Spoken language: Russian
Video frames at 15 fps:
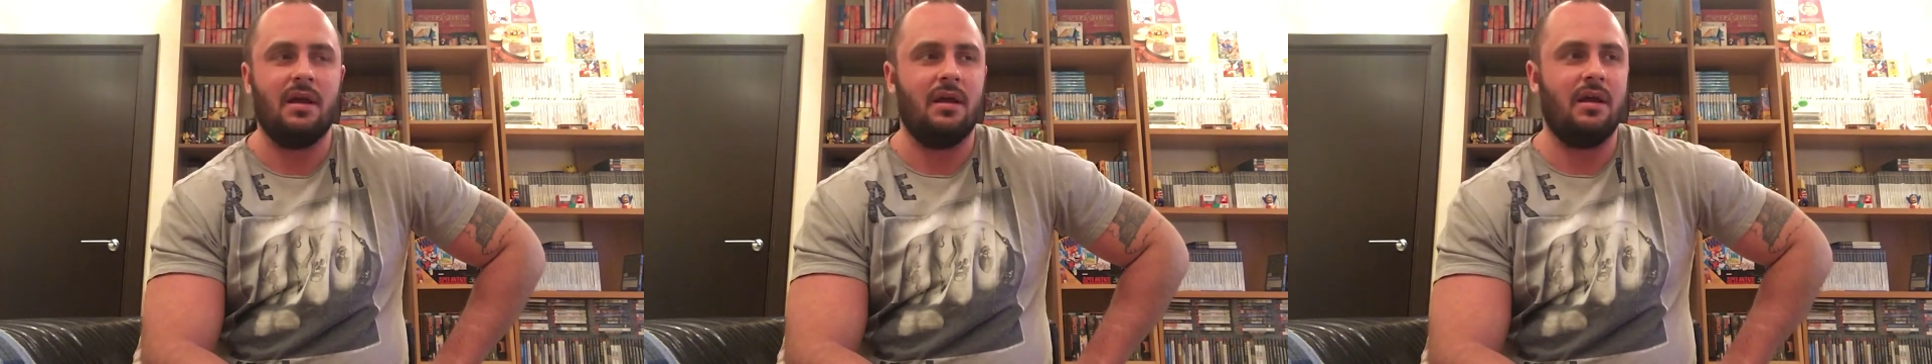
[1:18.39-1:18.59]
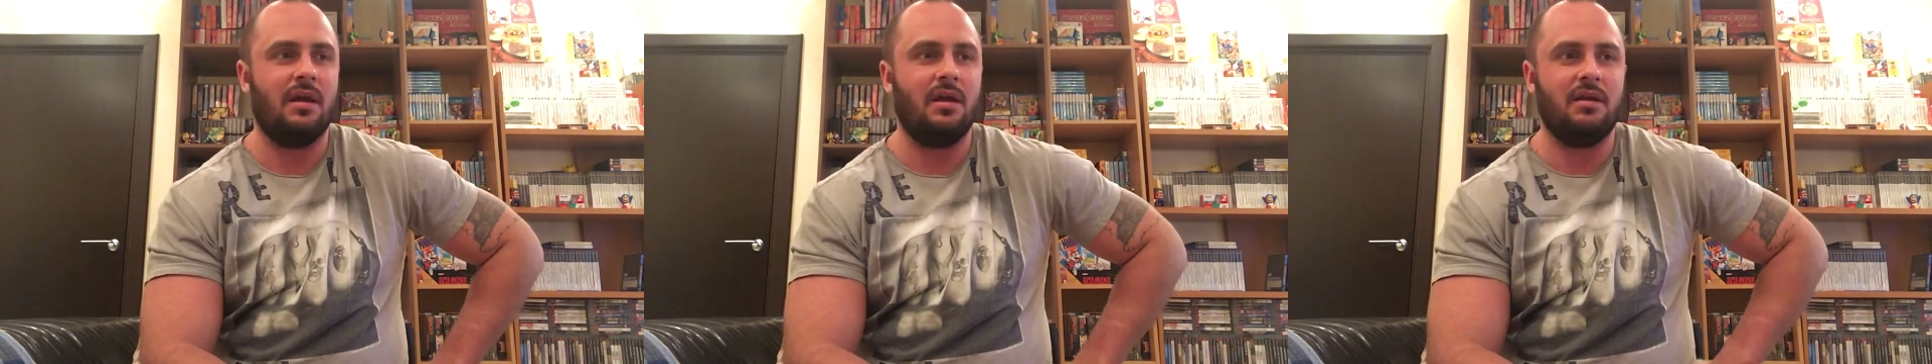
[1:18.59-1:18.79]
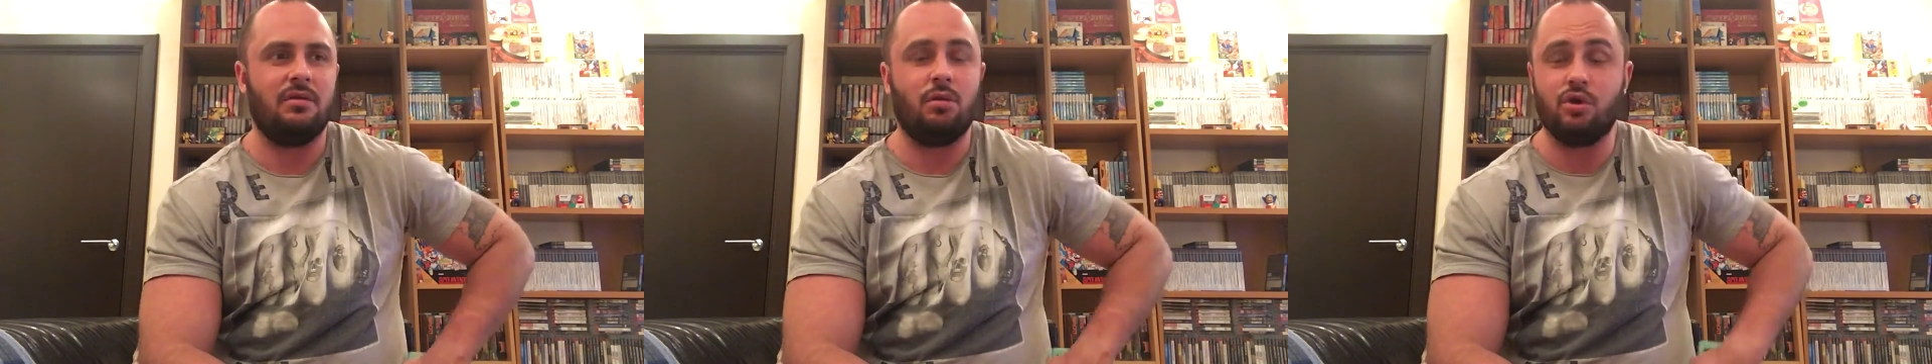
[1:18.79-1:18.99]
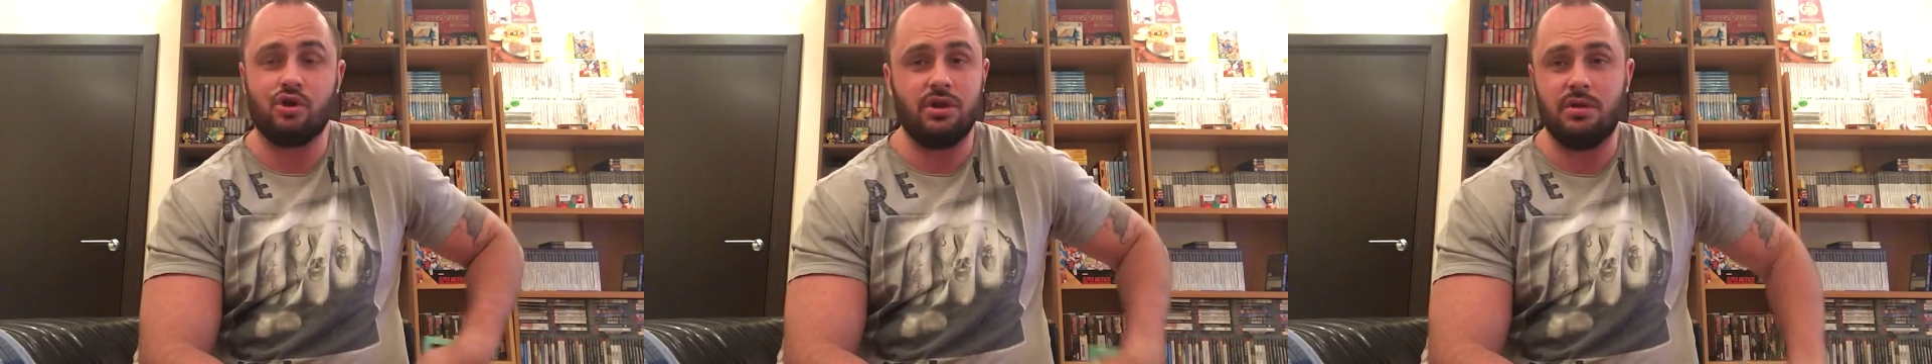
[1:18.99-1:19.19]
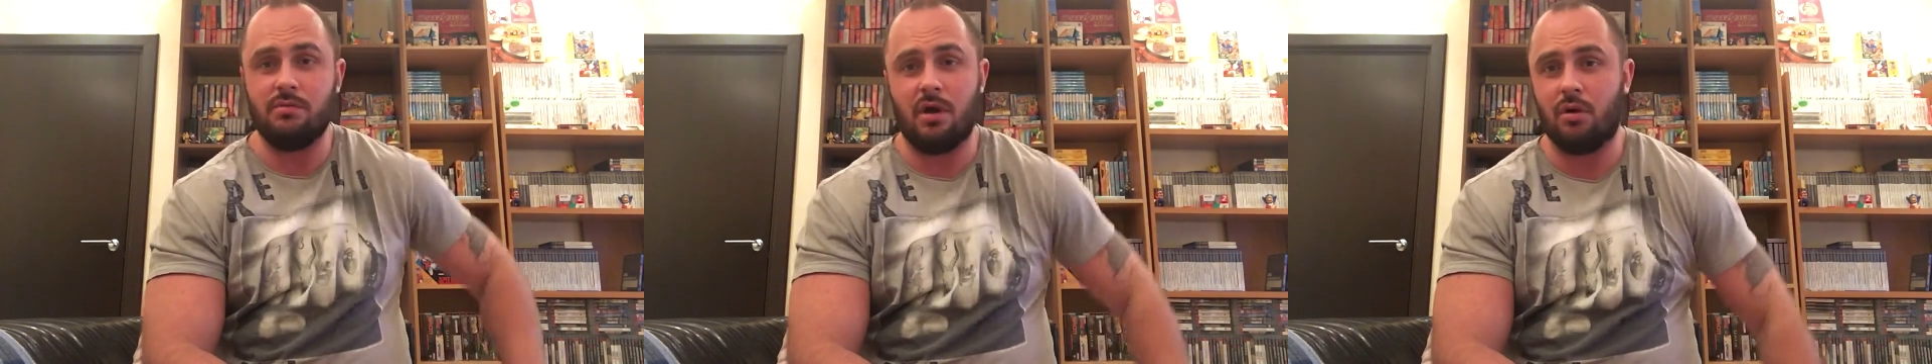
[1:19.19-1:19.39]
Э, тоже
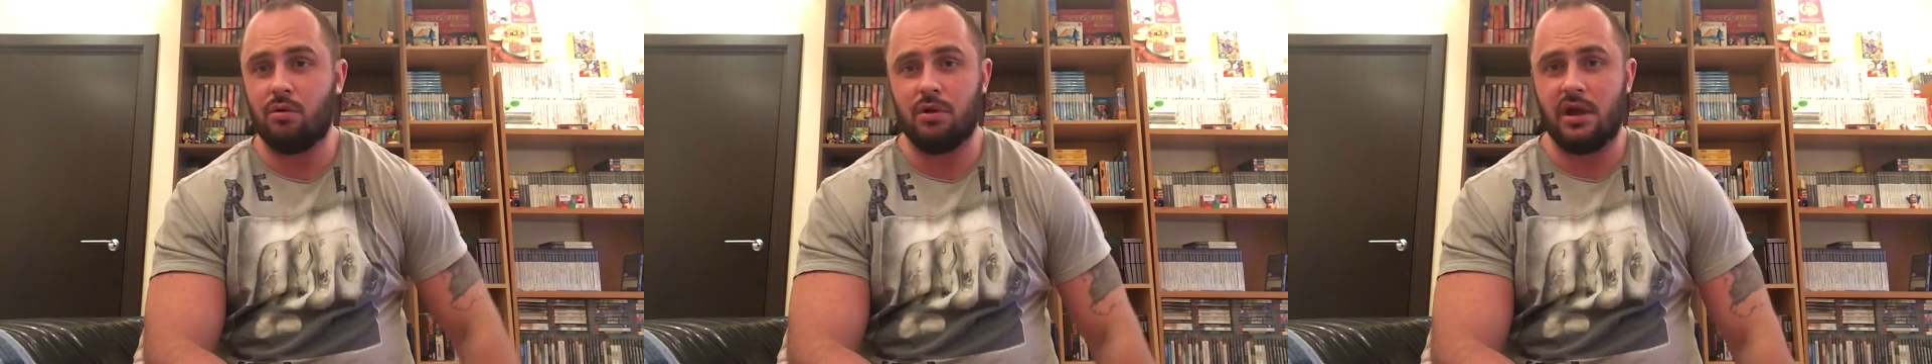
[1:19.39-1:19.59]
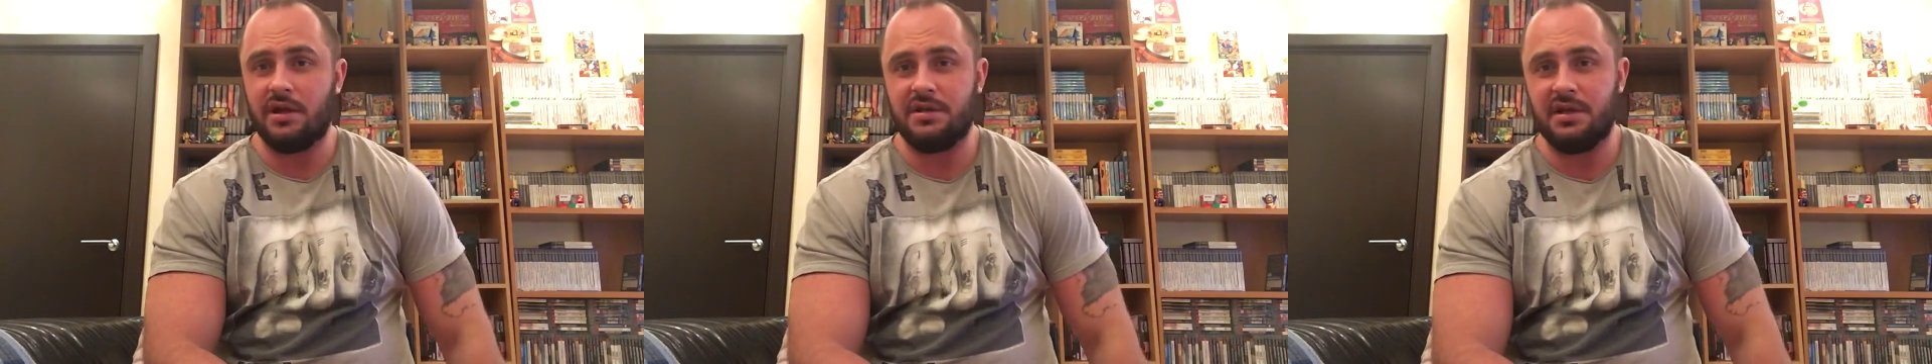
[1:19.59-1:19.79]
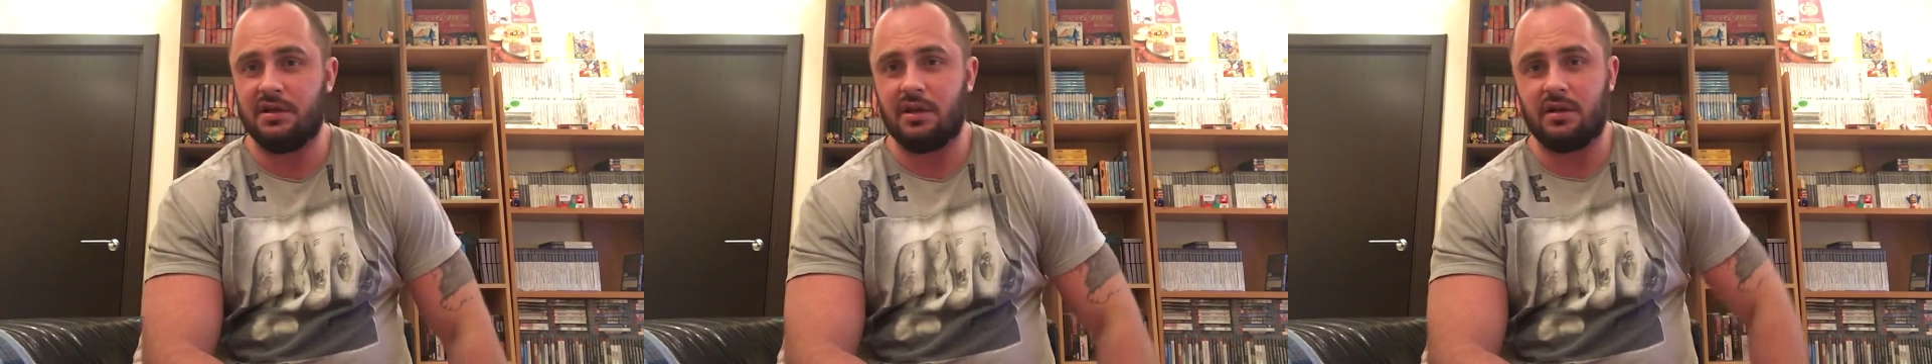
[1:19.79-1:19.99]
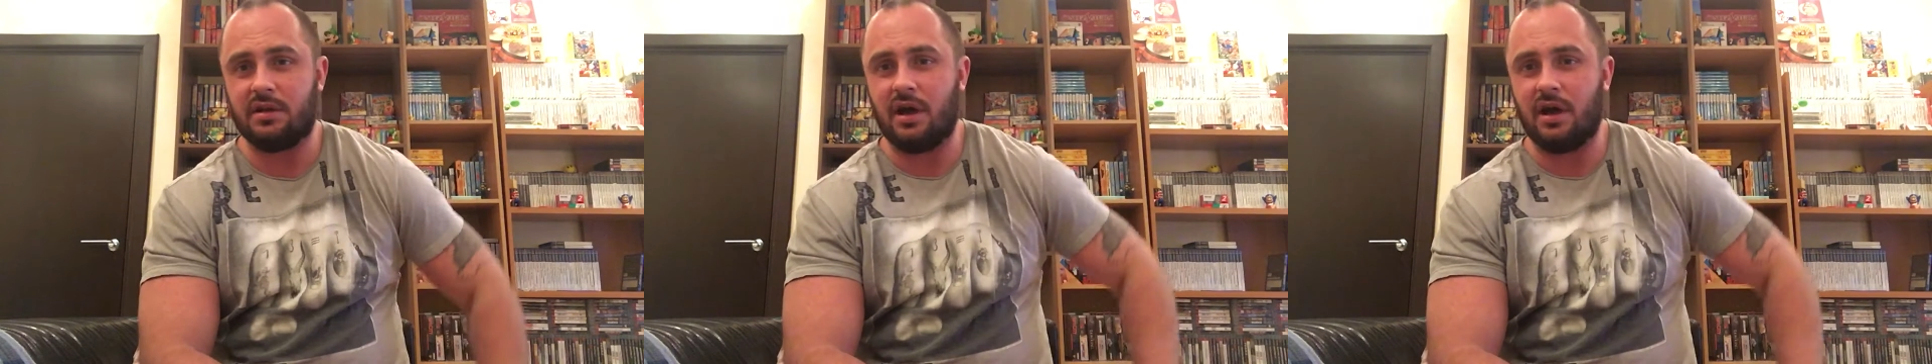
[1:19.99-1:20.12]
не могу найти этот